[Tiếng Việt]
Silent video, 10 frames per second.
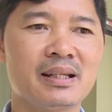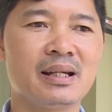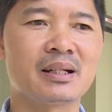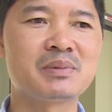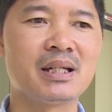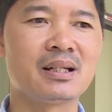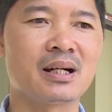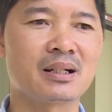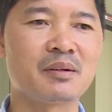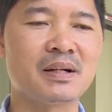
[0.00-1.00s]
nghị cấp trên
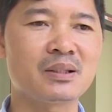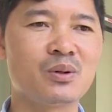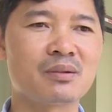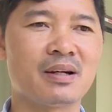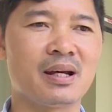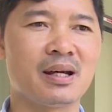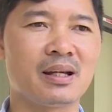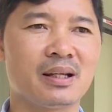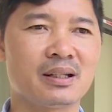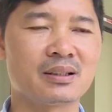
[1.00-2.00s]
cấp phát thuốc
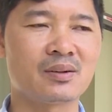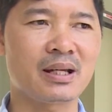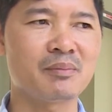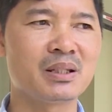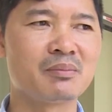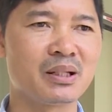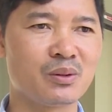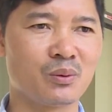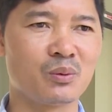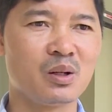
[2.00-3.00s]
về cho các em tiêm đầy
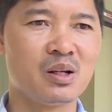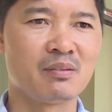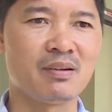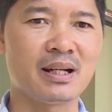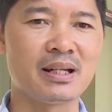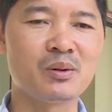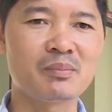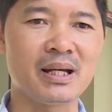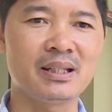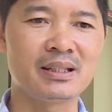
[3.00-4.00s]
đủ. Và đến hôm
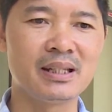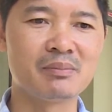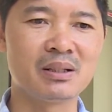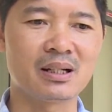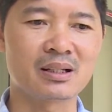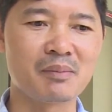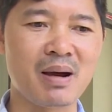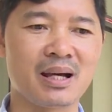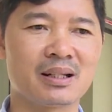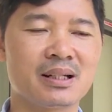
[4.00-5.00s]
nay thì tiêm nên là cơ
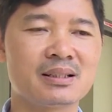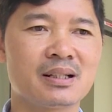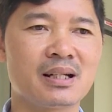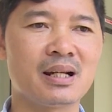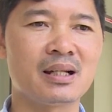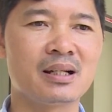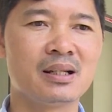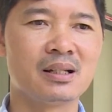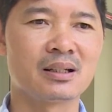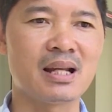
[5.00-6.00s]
bản nhà trường đã
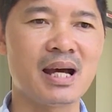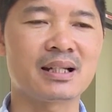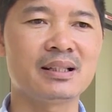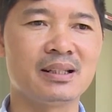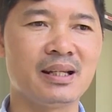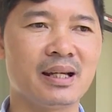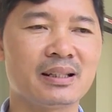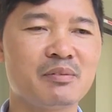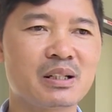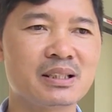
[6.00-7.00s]
đạt cái tỷ lệ
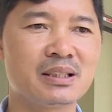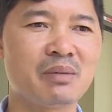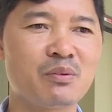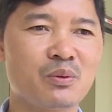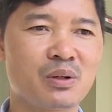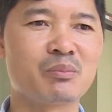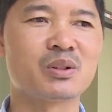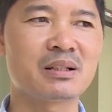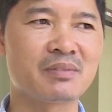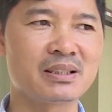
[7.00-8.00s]
tiêm vaccine bao phủ gần
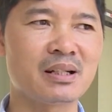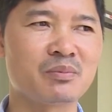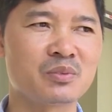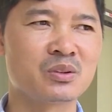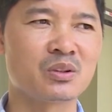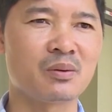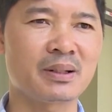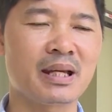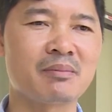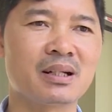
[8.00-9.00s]
100% so
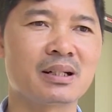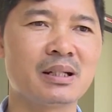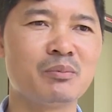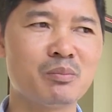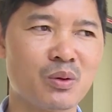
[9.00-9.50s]
với các em đã được tiêm mũi